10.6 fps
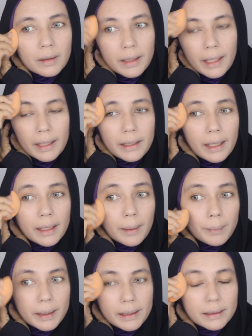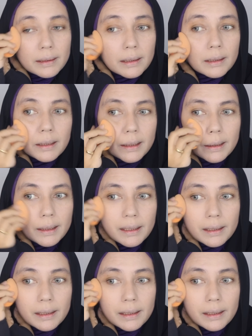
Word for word: ya di area pinggir sini